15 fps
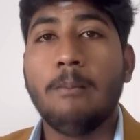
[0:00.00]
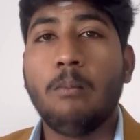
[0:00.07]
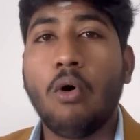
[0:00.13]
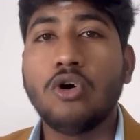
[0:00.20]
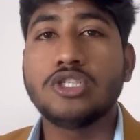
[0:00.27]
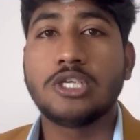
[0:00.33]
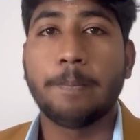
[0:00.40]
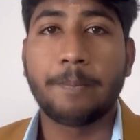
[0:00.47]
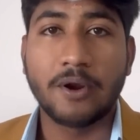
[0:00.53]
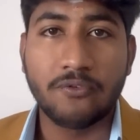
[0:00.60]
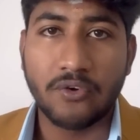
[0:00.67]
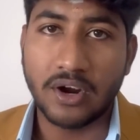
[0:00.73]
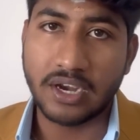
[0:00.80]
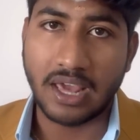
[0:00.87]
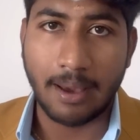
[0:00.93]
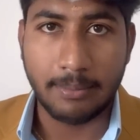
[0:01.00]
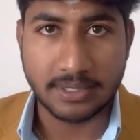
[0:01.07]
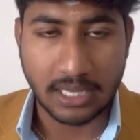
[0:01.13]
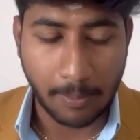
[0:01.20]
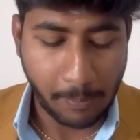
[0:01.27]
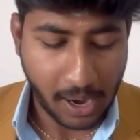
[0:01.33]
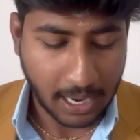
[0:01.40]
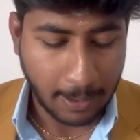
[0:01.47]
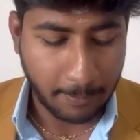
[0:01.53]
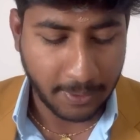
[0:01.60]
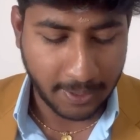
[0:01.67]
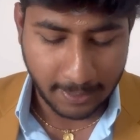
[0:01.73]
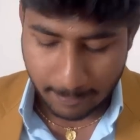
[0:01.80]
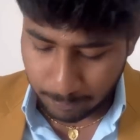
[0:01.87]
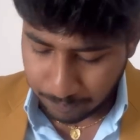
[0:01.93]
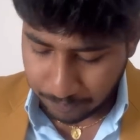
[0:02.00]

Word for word: மோஸ்ட் ப்ரிஃபர்ட் கேம்பஸாக பார்க்கப்படுது